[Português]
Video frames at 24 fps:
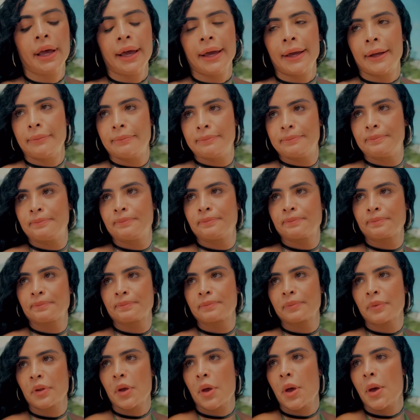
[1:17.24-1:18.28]
É.
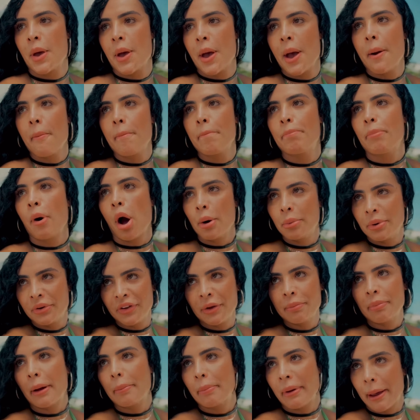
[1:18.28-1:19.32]
Pobre
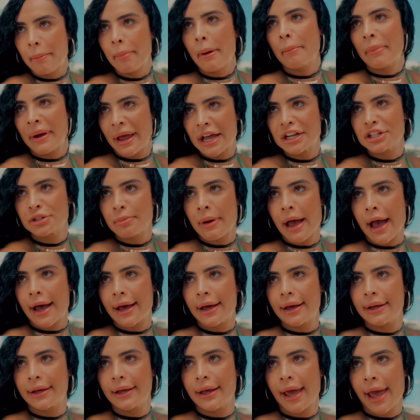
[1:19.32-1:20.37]
vem pra praia pra banhar de mar.
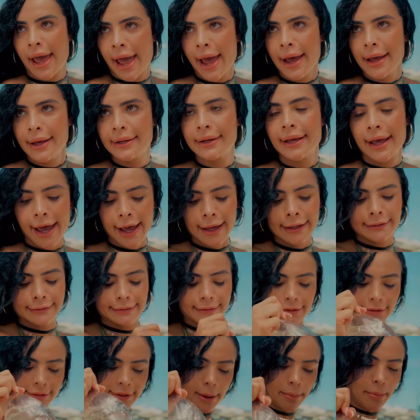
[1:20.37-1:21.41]
É? É? Né?
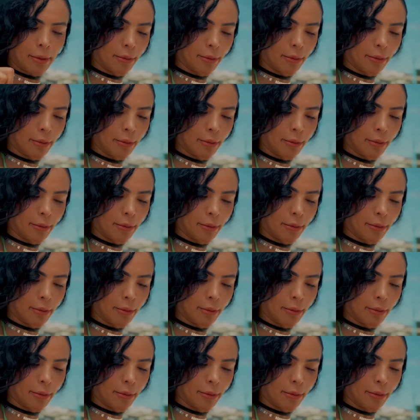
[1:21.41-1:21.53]
Tá